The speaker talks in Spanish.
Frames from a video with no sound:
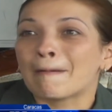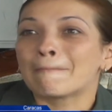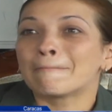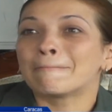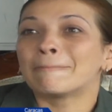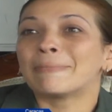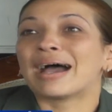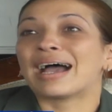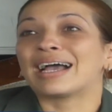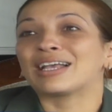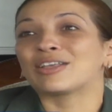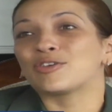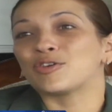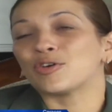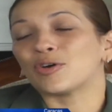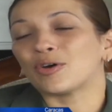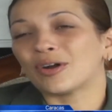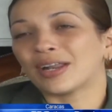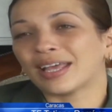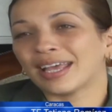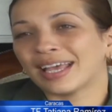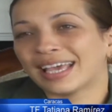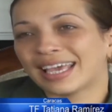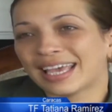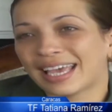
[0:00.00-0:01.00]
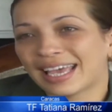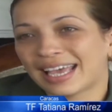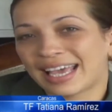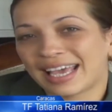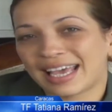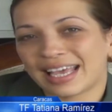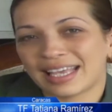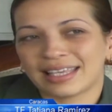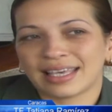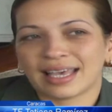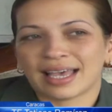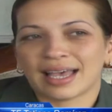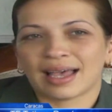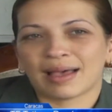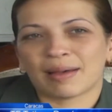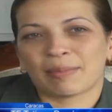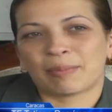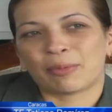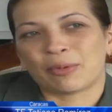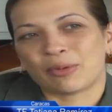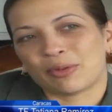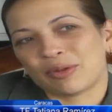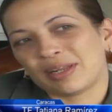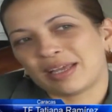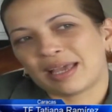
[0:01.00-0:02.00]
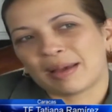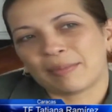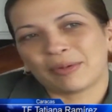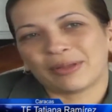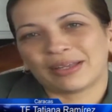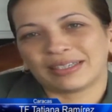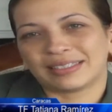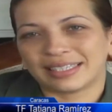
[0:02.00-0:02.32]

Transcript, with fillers: mayores que ella, podríamos